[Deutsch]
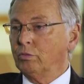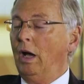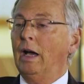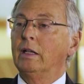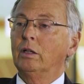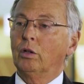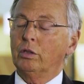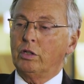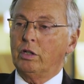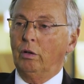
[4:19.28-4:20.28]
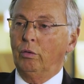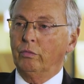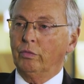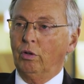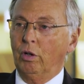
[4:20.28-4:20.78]
Also eindeutig der
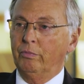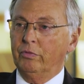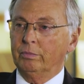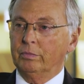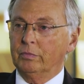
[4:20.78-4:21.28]
Löwenkopf.